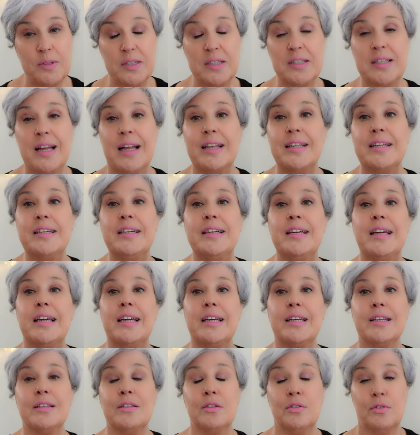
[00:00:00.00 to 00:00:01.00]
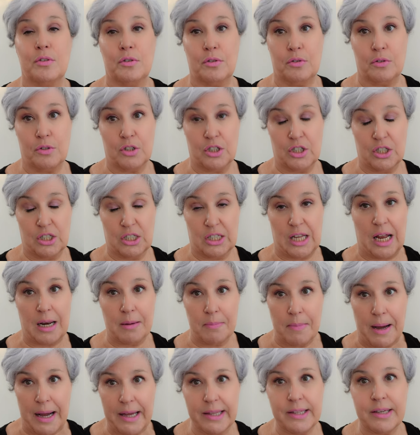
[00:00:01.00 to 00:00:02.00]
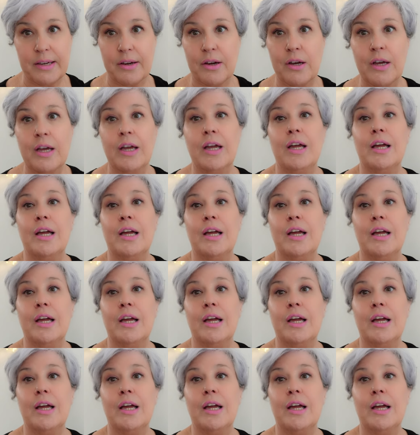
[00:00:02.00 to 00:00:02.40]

d'Italie et d'Allemagne.